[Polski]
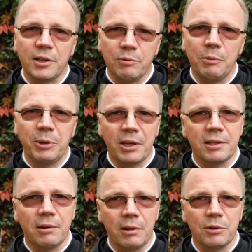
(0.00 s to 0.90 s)
zły pies
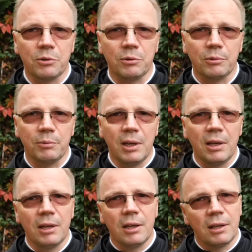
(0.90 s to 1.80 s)
na łańcuchu
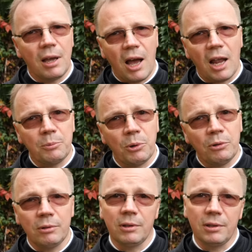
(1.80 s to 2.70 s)
albo
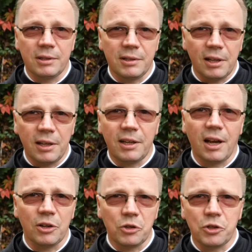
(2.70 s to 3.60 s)
z
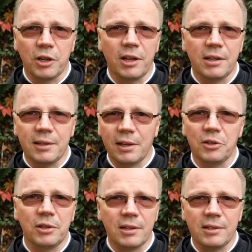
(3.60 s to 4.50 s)
daleka szczeka, stara
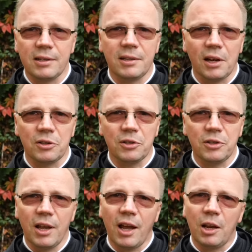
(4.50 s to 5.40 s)
się nas
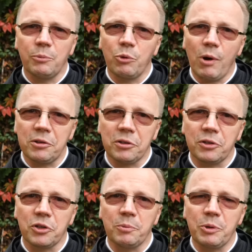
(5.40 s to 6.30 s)
zastraszyć, albo łasi
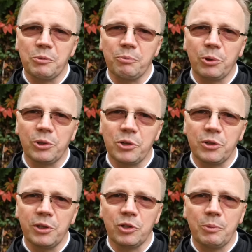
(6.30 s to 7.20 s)
się, żebyśmy
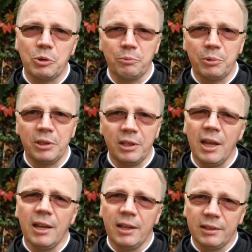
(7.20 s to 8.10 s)
podeszli, żebyśmy byli
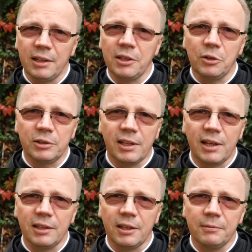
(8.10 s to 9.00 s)
na jego
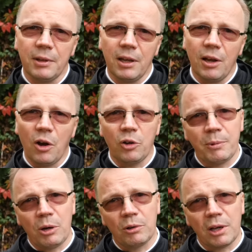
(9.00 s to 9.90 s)
terenie. On
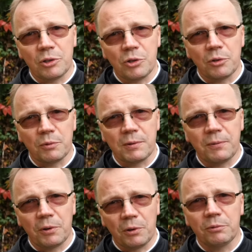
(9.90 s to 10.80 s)
ma ograniczoną
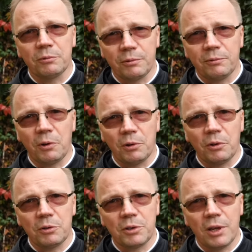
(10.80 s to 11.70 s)
swoją
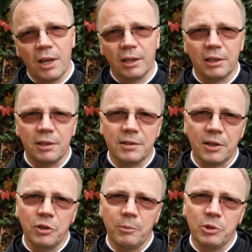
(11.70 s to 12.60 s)
wolność. Kiedy
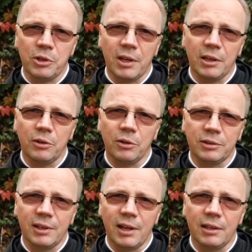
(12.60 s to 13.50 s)
znajdziemy się na jego
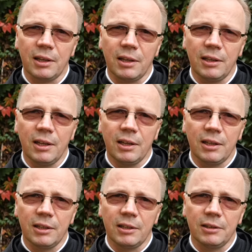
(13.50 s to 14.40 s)
terenie,
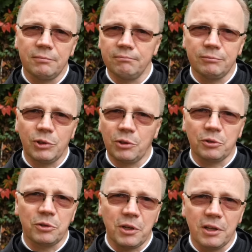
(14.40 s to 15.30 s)
e,
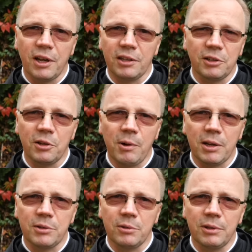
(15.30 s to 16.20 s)
dokąd sięga jego
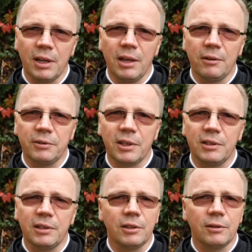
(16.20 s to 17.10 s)
łańcuch,
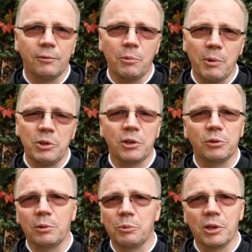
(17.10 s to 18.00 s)
wtedy, w momencie, w
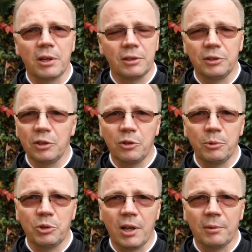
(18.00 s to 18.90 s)
którym się nie
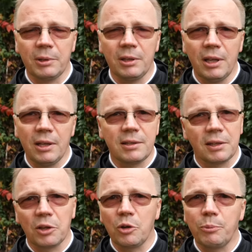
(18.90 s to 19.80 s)
domyślamy, z
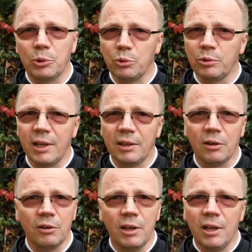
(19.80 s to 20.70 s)
takiego
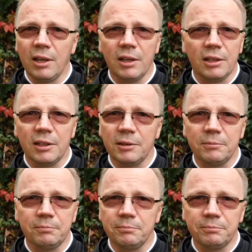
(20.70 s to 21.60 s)
potulnego e,
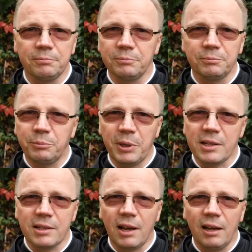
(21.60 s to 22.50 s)

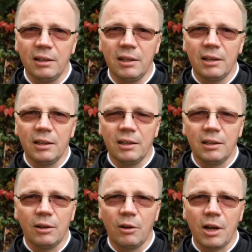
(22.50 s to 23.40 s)
pieska
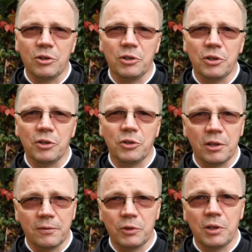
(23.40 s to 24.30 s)
okaże się, że
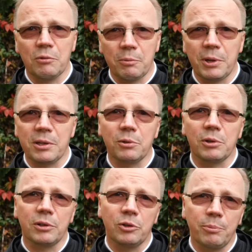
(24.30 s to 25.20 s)
jest wściekły pies,
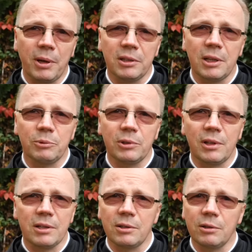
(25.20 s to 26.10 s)
który dopadnie nam,
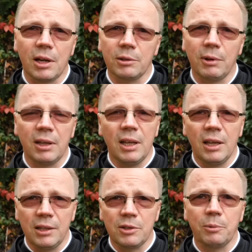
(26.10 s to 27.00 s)
nas do gardła
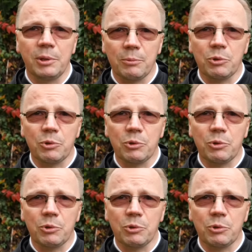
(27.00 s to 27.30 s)
i zrobi nam